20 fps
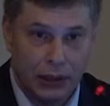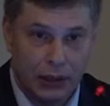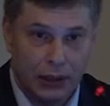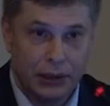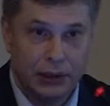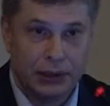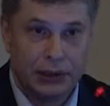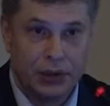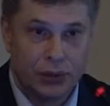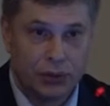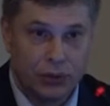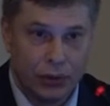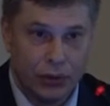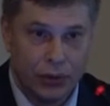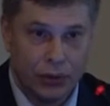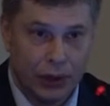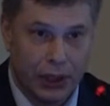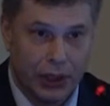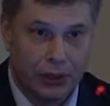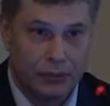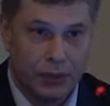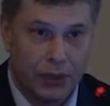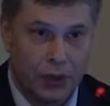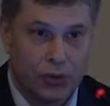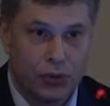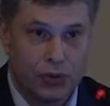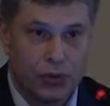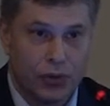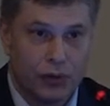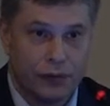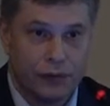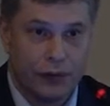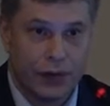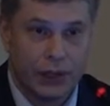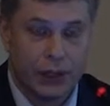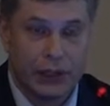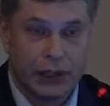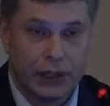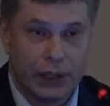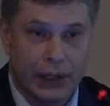И, что отмечу
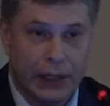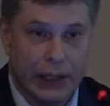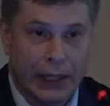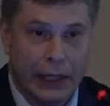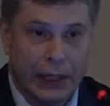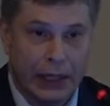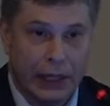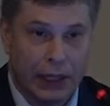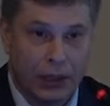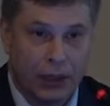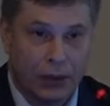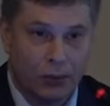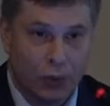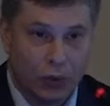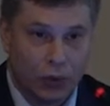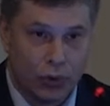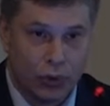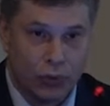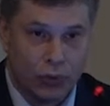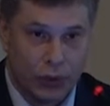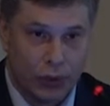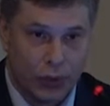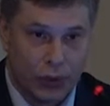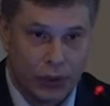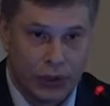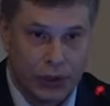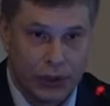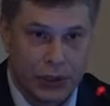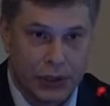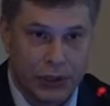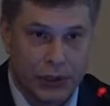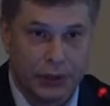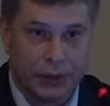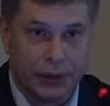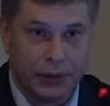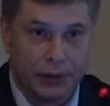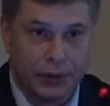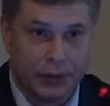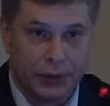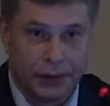очень важно, э, модуль упругости
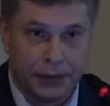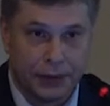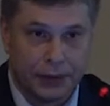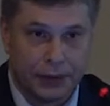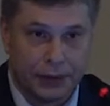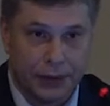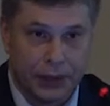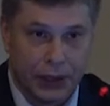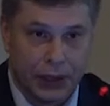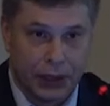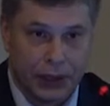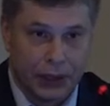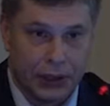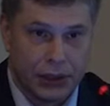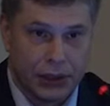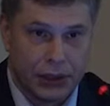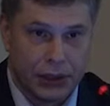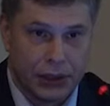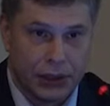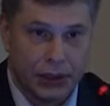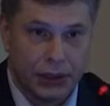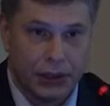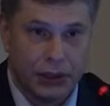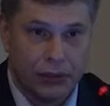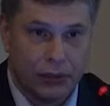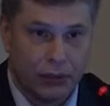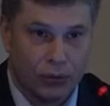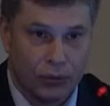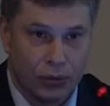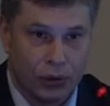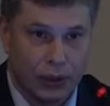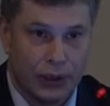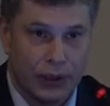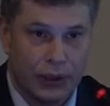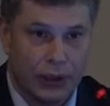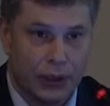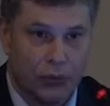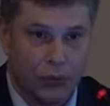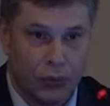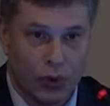никелита титана,
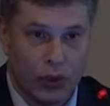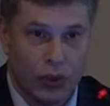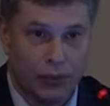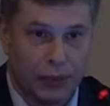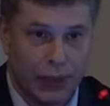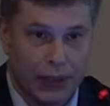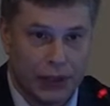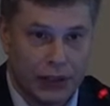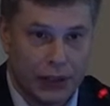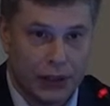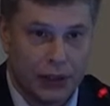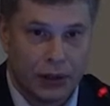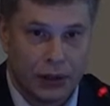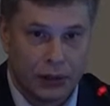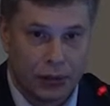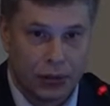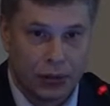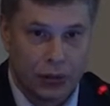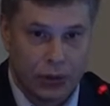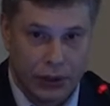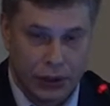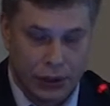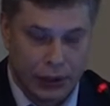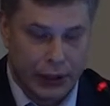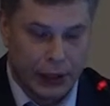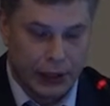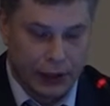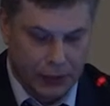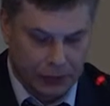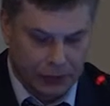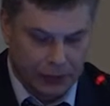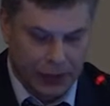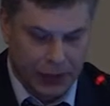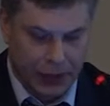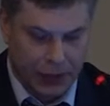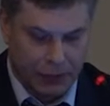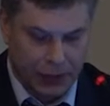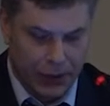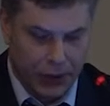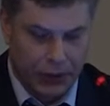он наиболее близок к костной ткани,
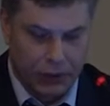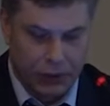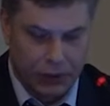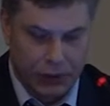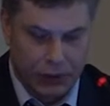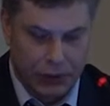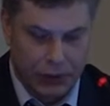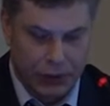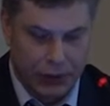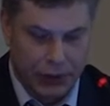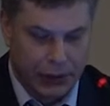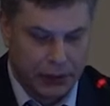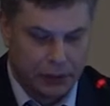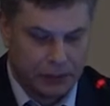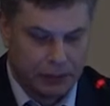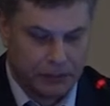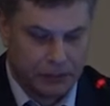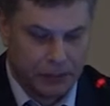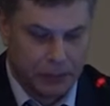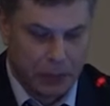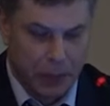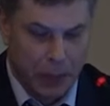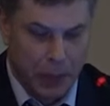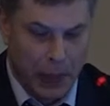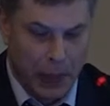к нормальной костной ткани.